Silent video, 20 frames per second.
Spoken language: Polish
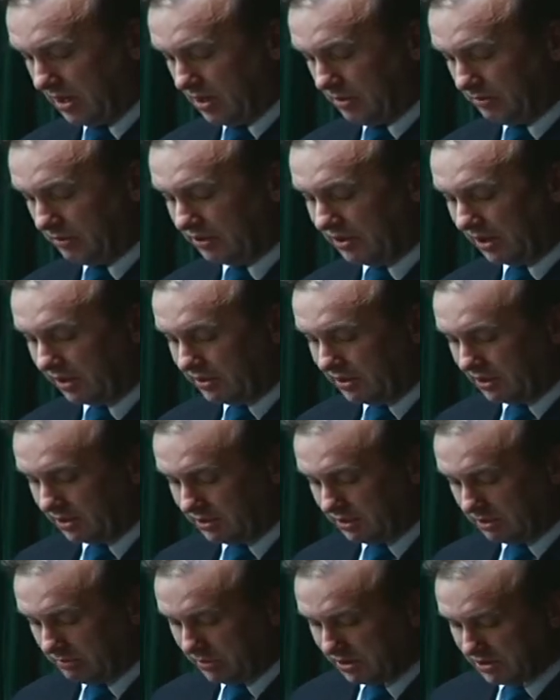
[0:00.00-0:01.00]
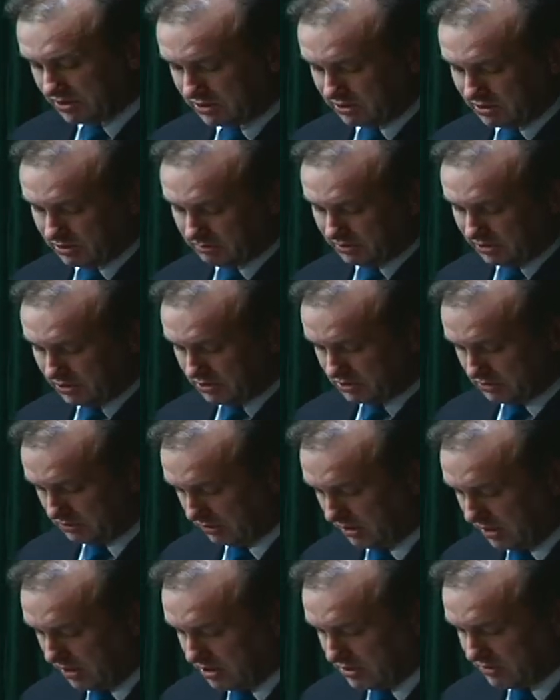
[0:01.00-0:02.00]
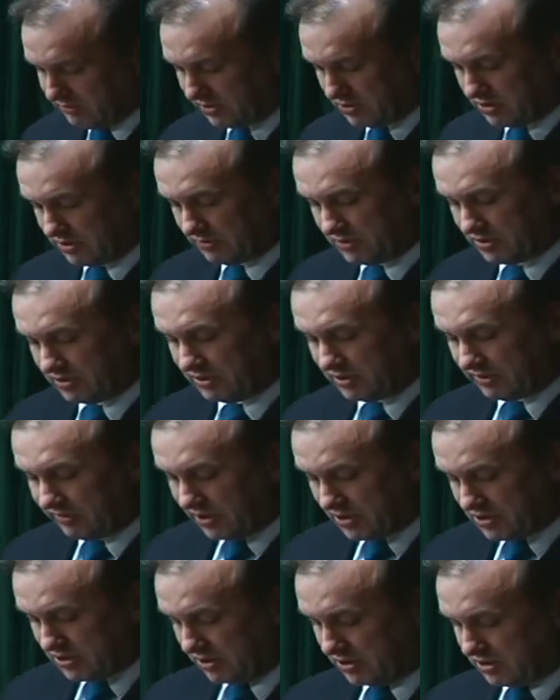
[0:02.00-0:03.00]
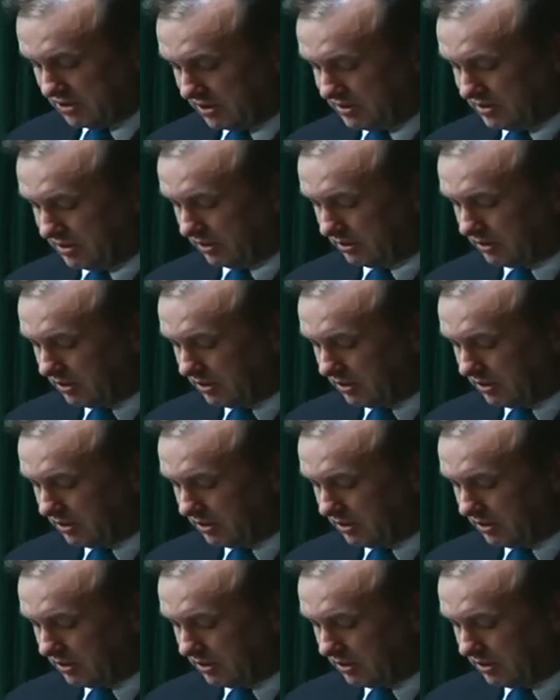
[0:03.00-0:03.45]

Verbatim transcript: Pytanie jak najbardziej na miejscu, zważywszy, że w naszych czasach